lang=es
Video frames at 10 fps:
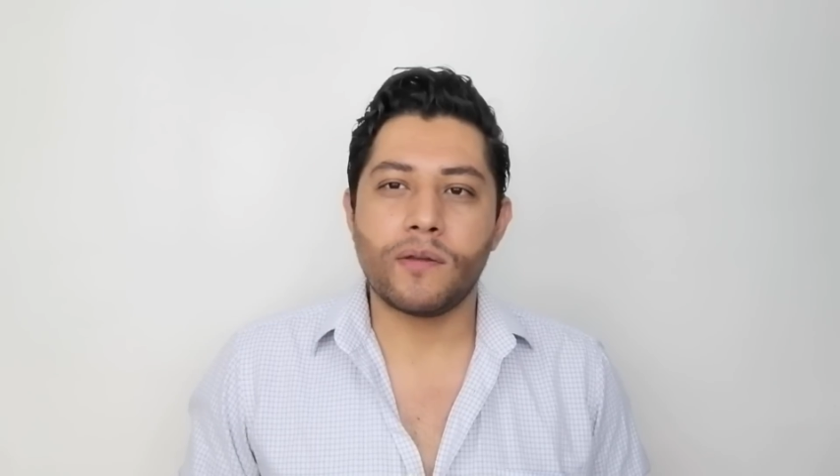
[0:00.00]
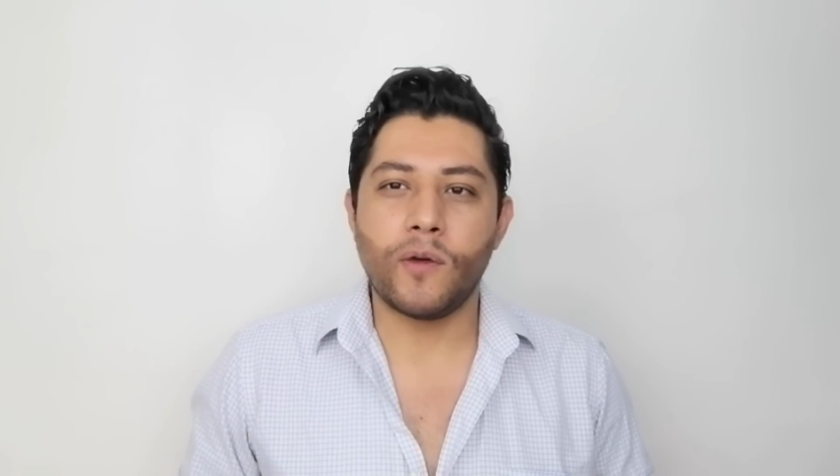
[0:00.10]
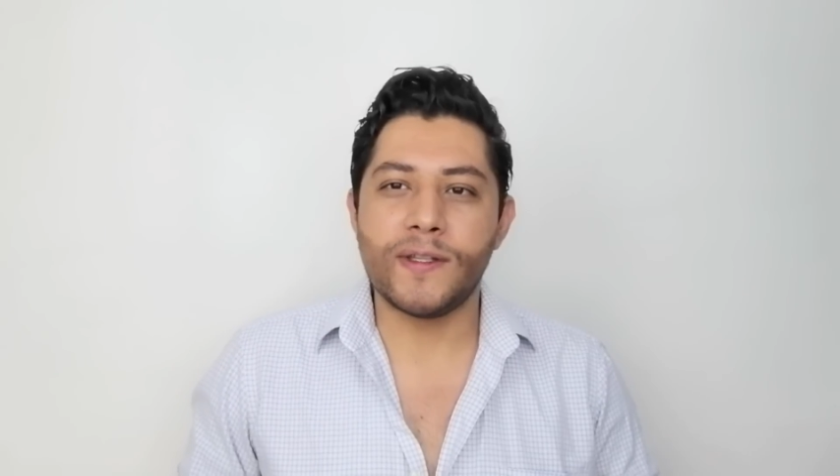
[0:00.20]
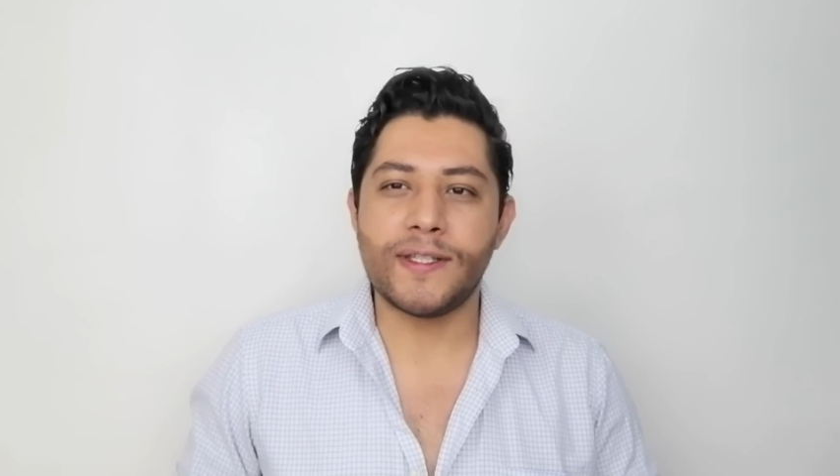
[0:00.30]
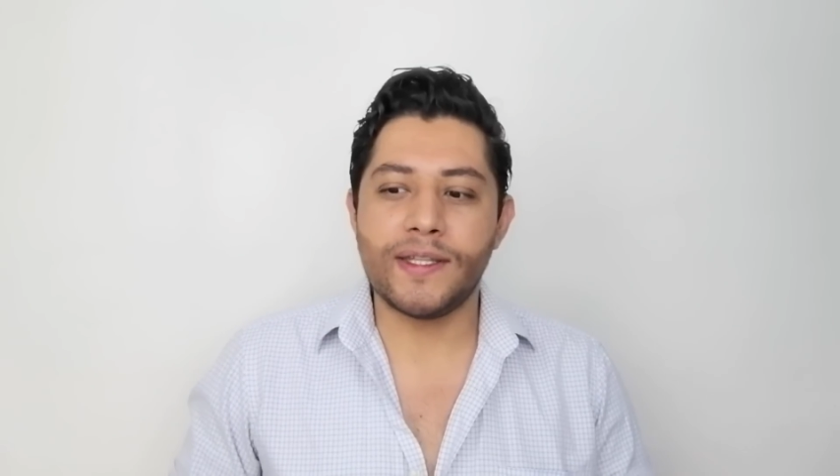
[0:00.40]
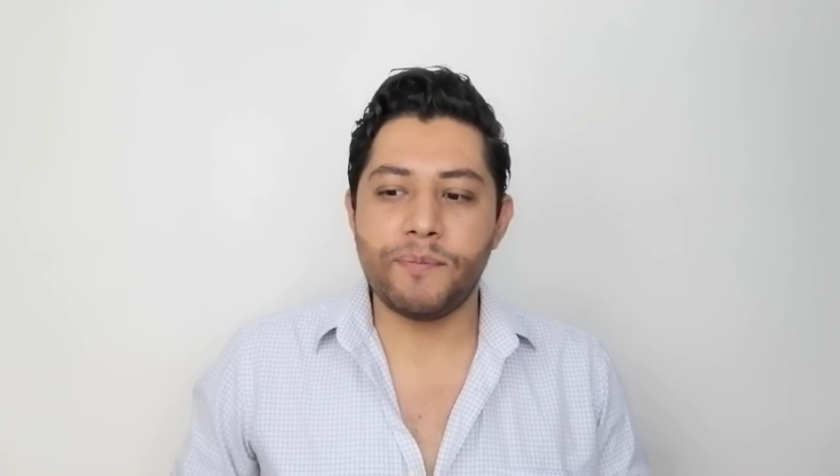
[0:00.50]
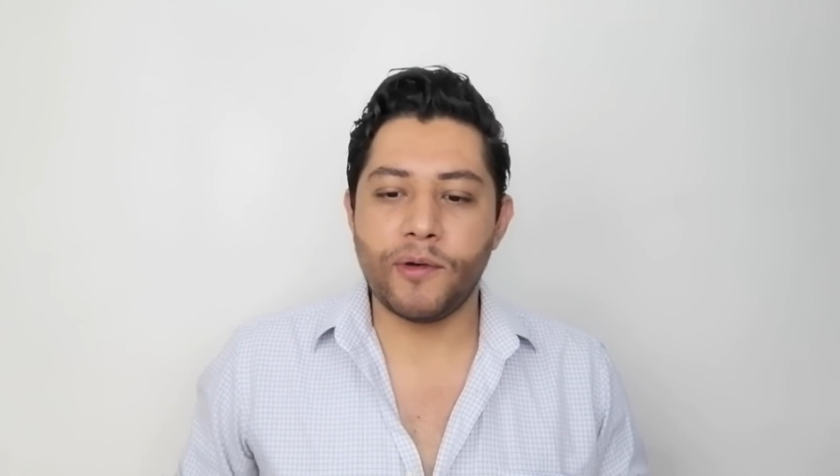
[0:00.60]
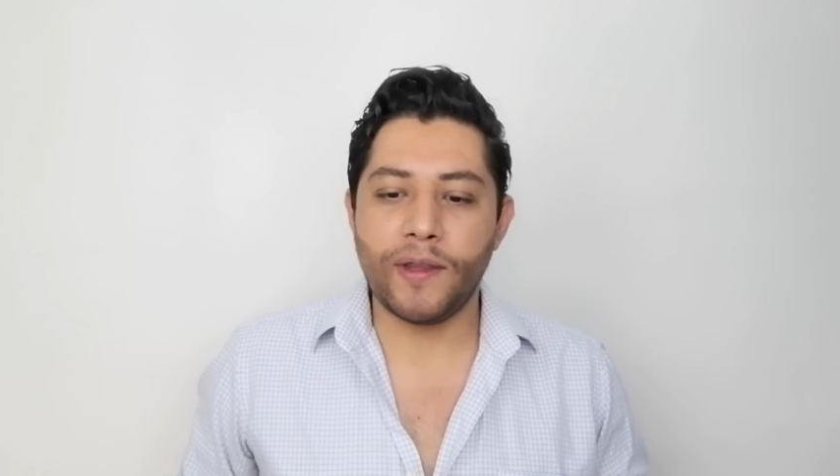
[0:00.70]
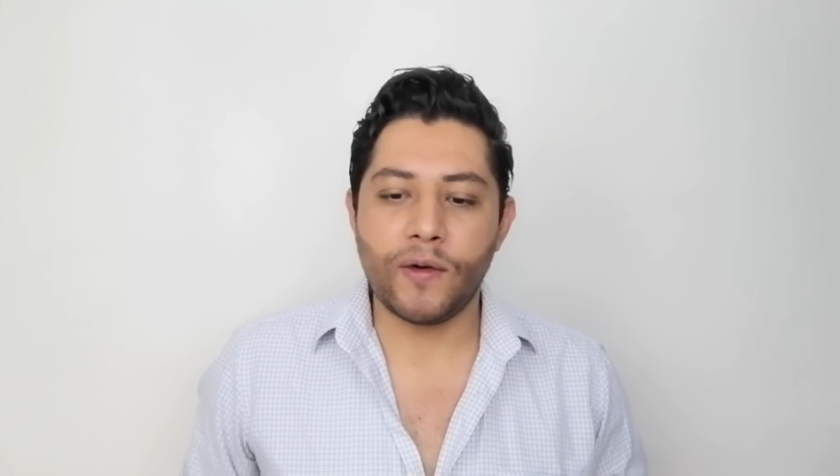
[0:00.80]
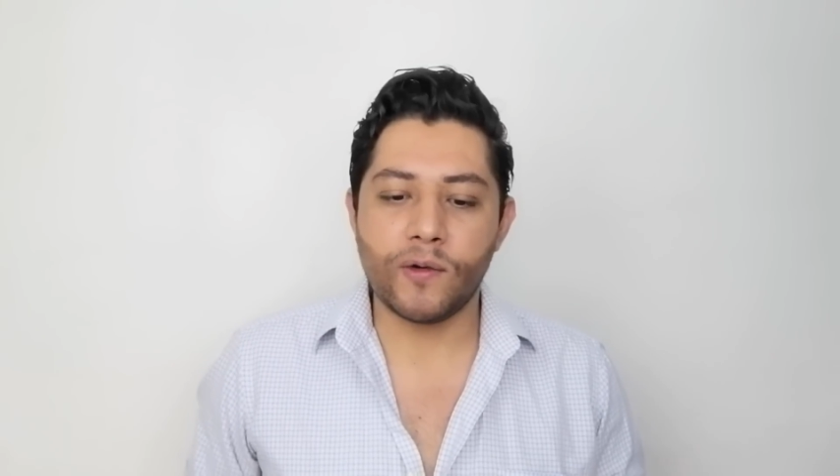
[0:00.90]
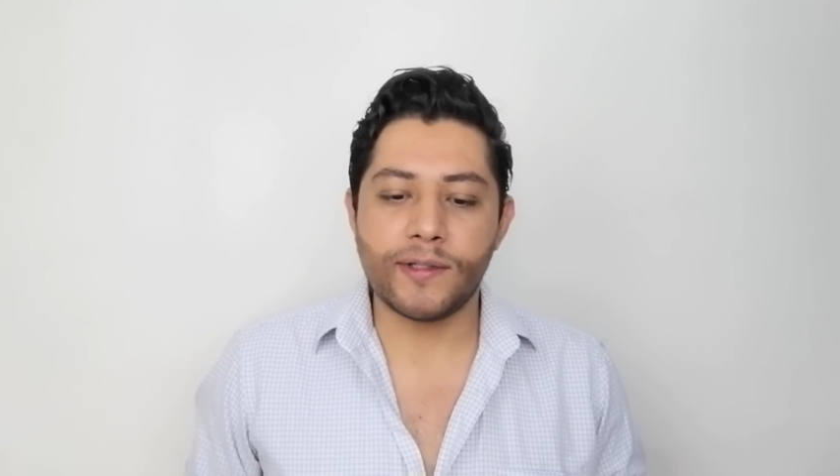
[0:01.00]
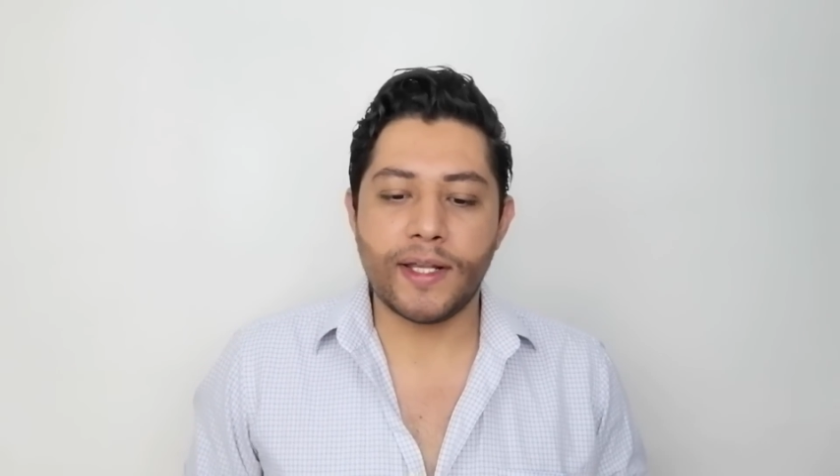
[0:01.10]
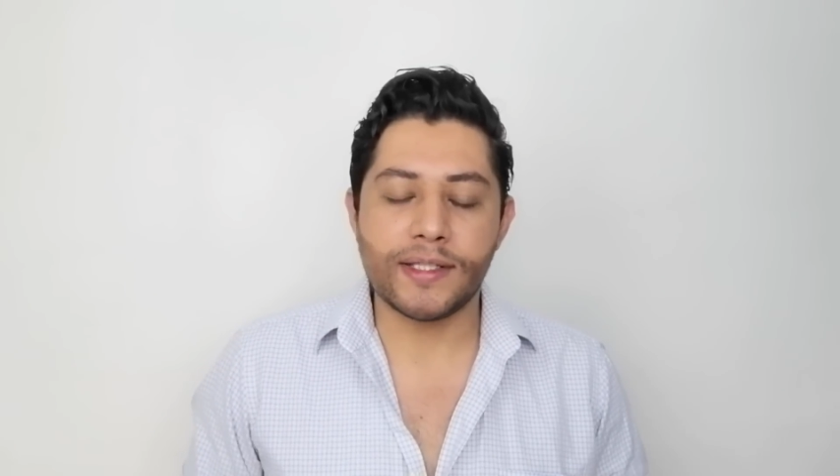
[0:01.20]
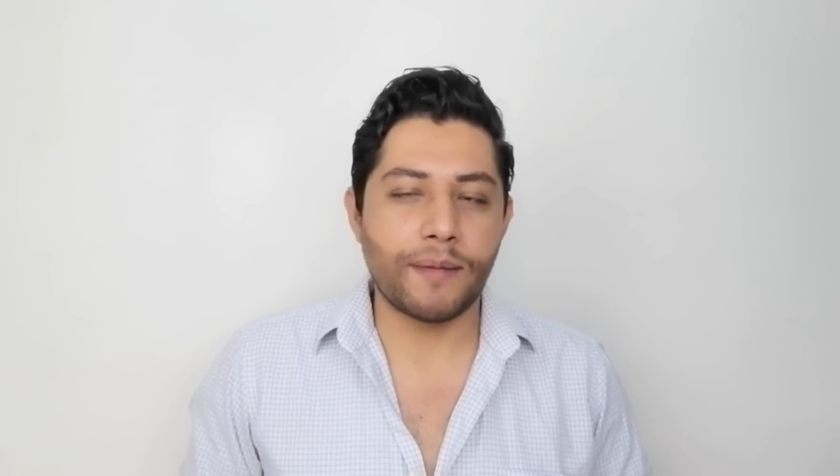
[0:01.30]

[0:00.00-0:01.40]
todo este tipo de cosas.